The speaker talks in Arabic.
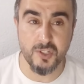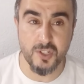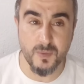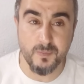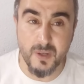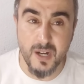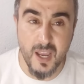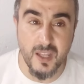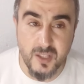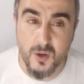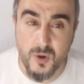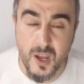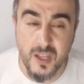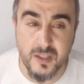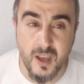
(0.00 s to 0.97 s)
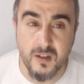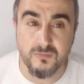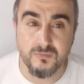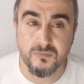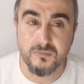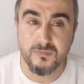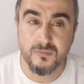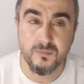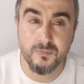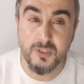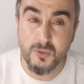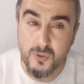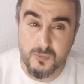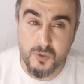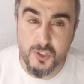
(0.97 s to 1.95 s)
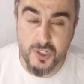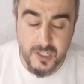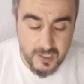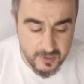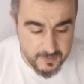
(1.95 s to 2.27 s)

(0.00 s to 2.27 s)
تشبر هذا وهذا بدون مشكل